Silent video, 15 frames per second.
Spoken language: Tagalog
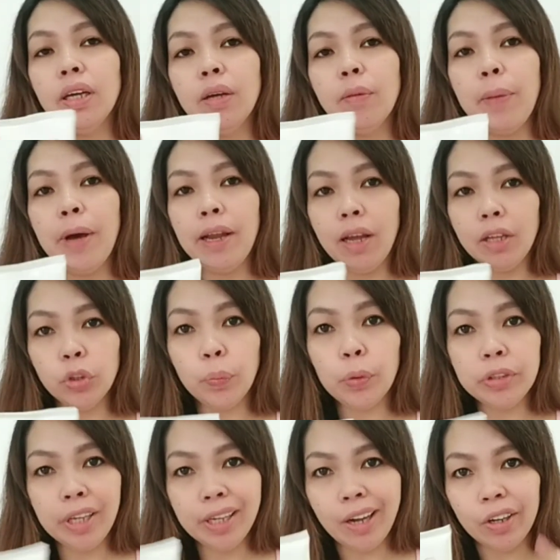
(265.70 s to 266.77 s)
para to
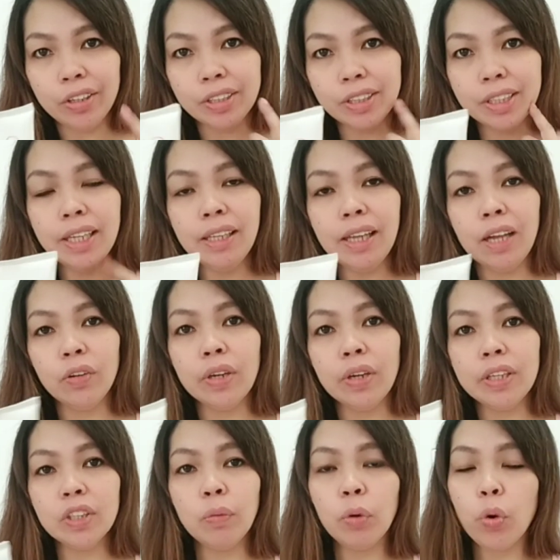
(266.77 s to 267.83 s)
protect our skin, lalo na
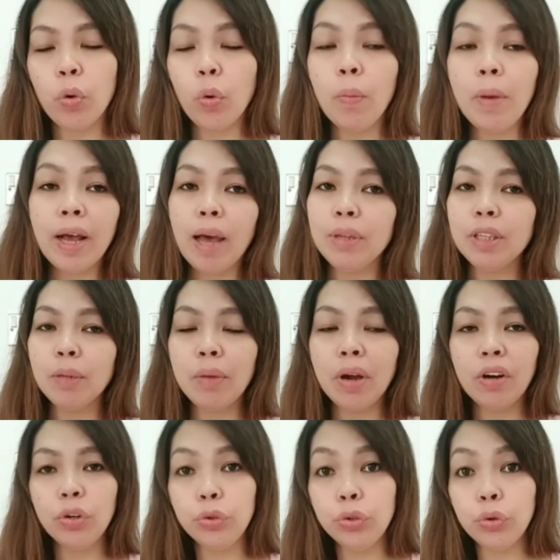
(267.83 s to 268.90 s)
sa gumagamit ng
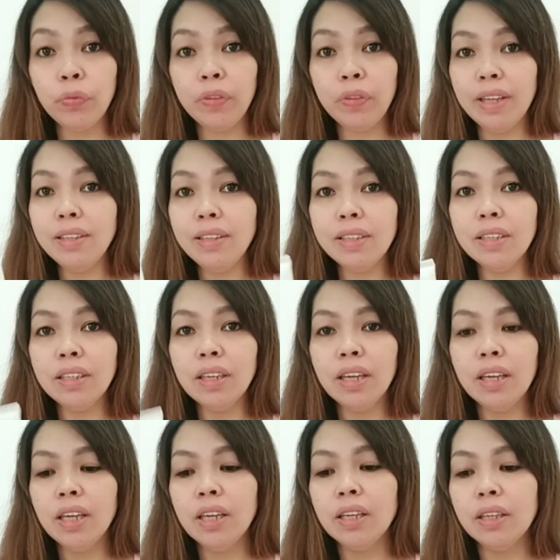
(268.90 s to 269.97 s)
mga rejuvenating.
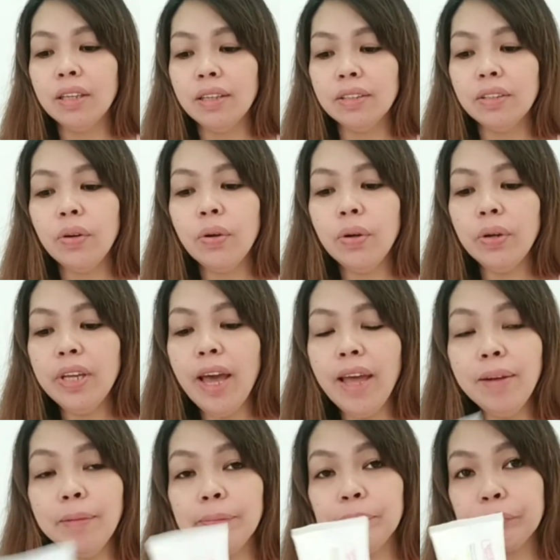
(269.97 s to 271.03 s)
So,
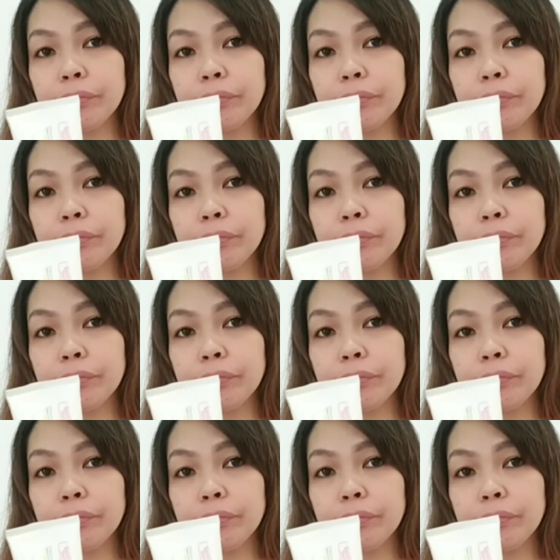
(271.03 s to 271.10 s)
yan.